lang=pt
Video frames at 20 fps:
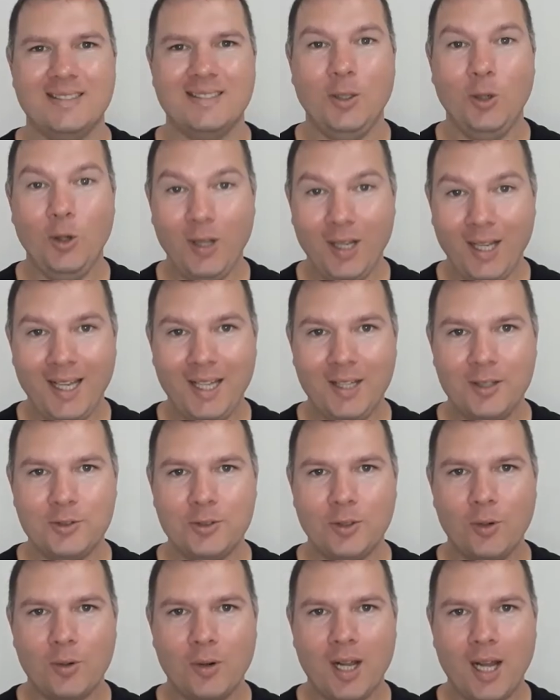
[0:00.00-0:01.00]
Olá, eu
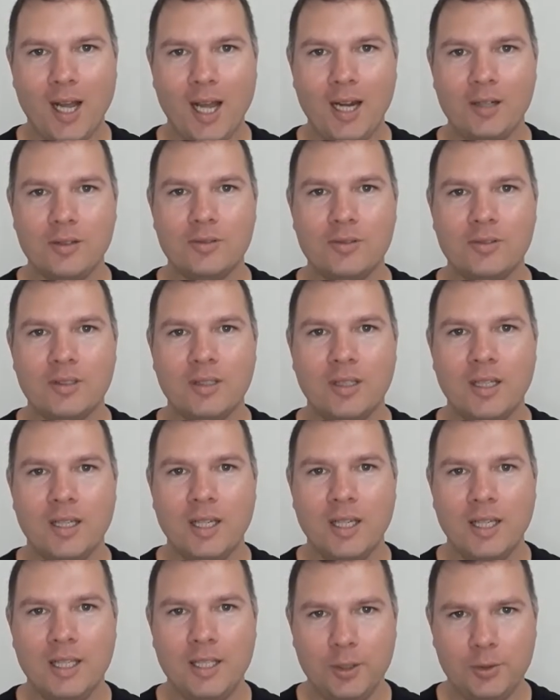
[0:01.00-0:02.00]
sou o Carlos
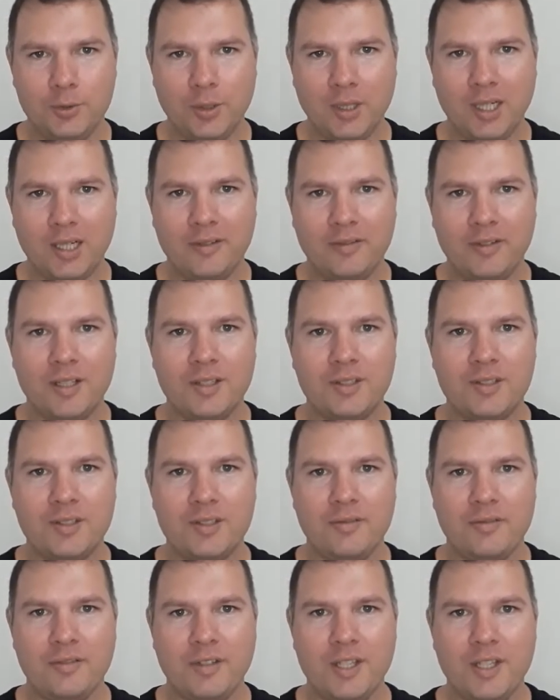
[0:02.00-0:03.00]
e eu estou gravando
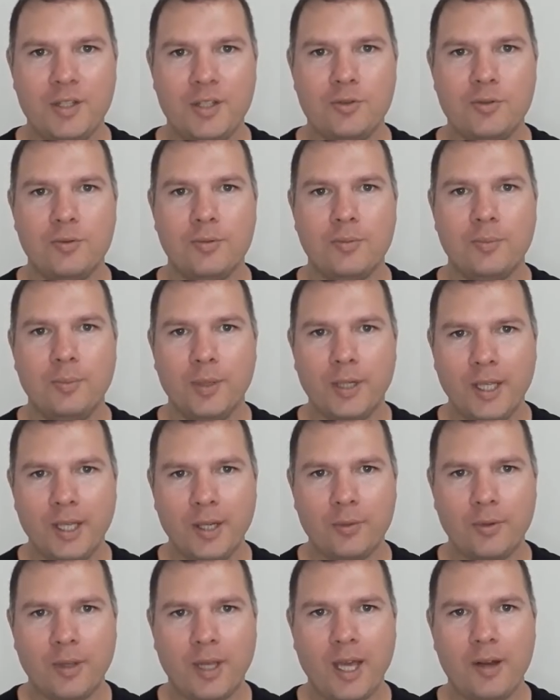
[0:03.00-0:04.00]
esse vídeo porque eu
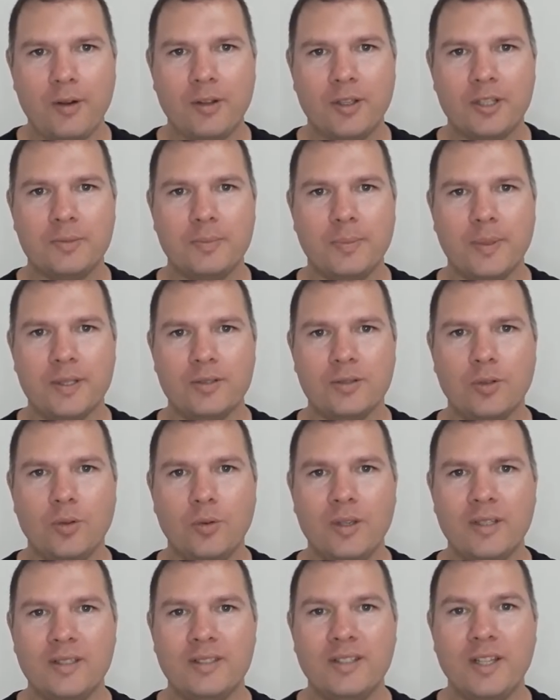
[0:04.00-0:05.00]
não quero que as
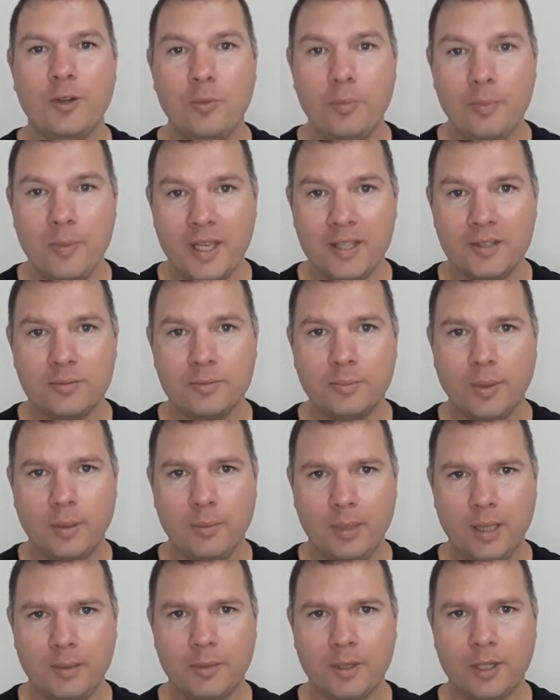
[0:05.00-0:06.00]
pessoas tenham o mesmo
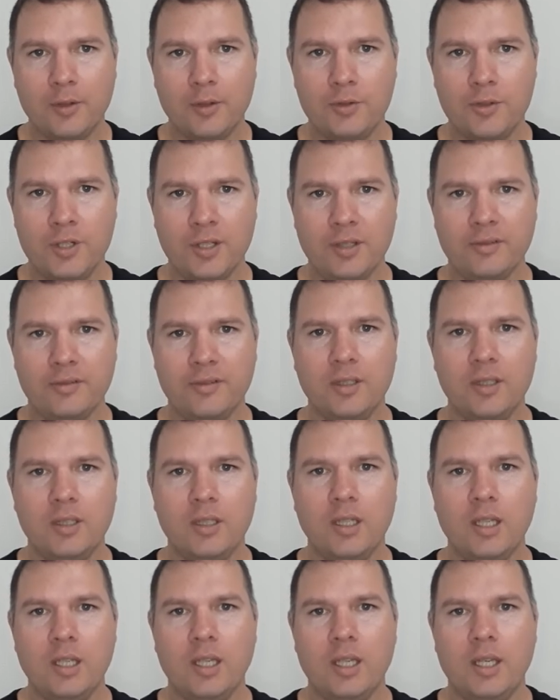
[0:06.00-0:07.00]
problema que eu tive.
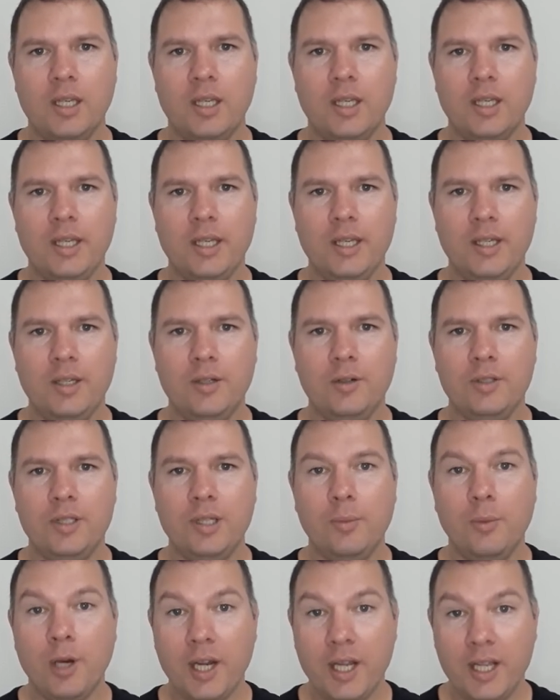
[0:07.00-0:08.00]
Eu
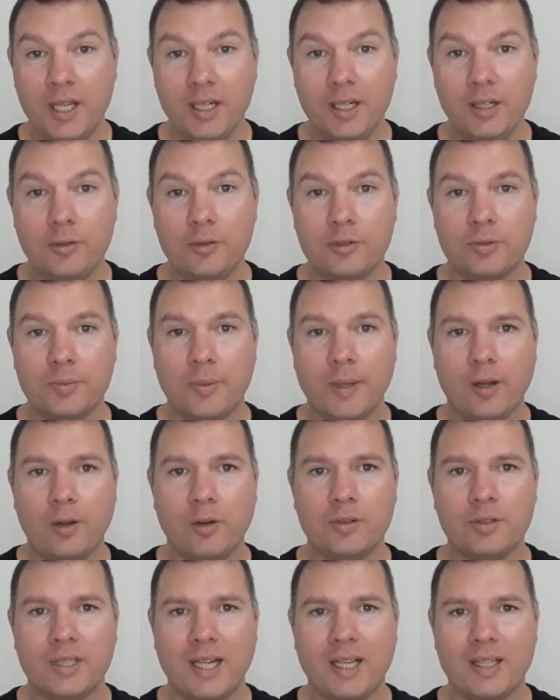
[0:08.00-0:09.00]
demorei anos para
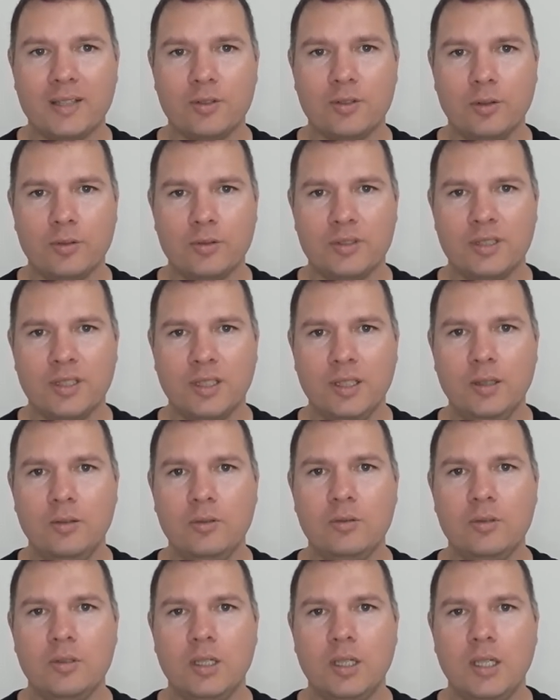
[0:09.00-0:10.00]
encontrar a
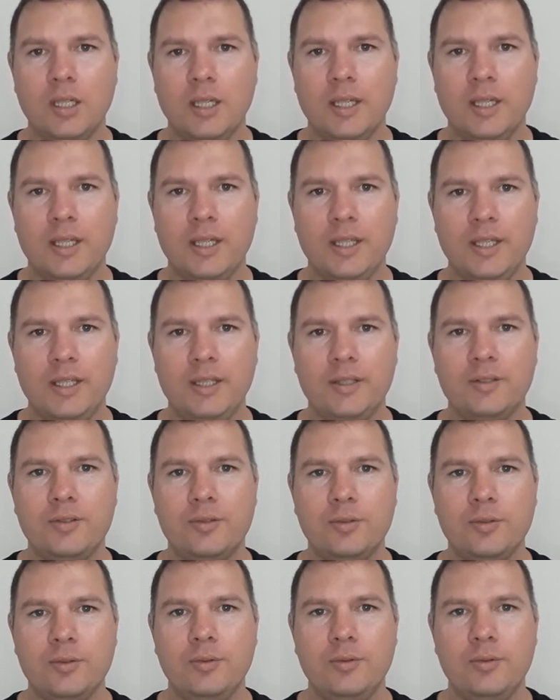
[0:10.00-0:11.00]
solução e
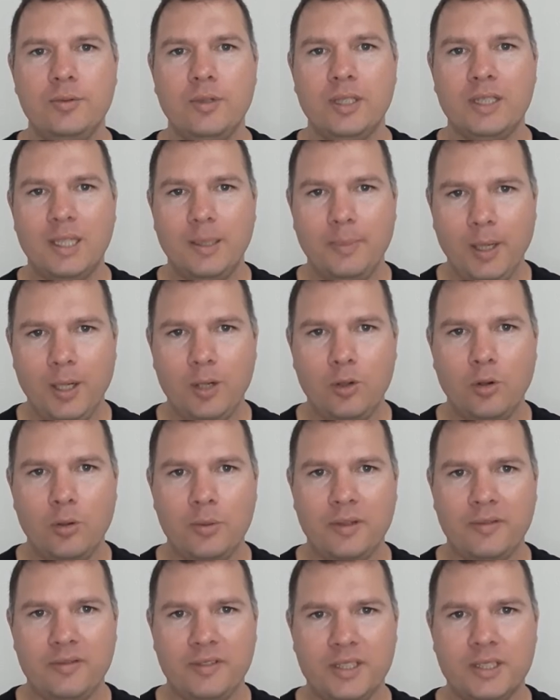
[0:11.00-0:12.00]
isso atrapalhou
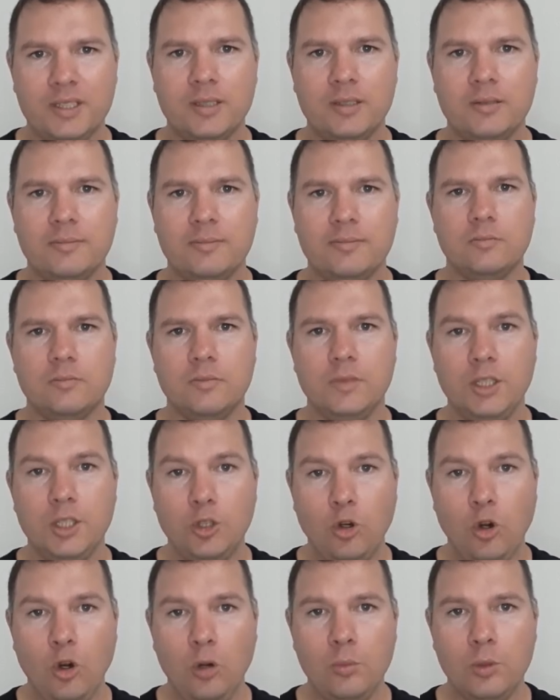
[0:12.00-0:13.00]
minha vida. E
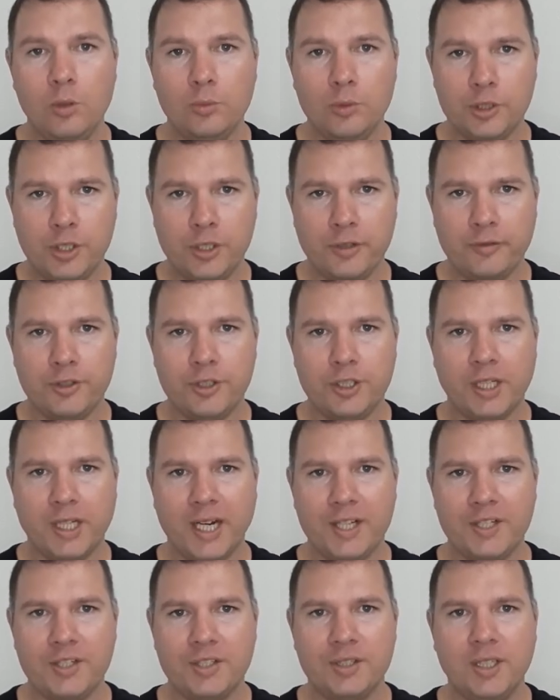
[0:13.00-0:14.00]
como motivo de
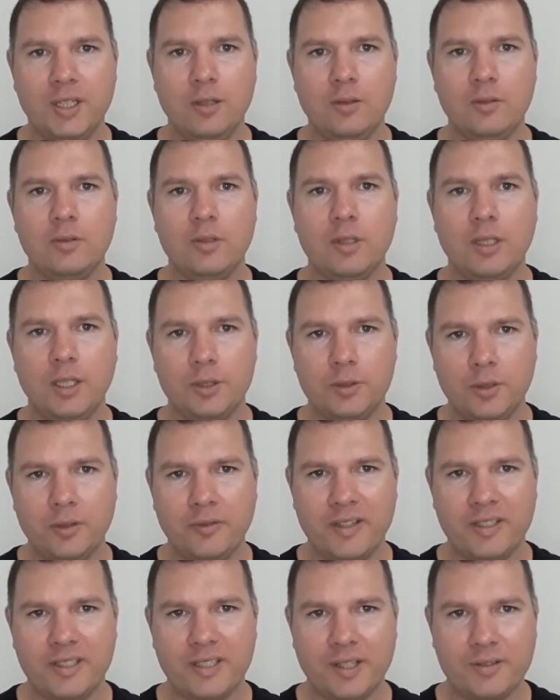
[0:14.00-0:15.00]
gratidão, eu estou
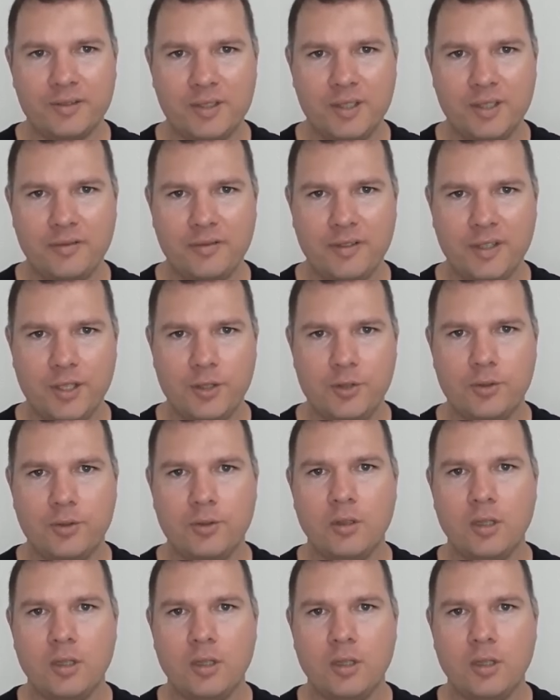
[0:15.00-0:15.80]
fazendo esse vídeo.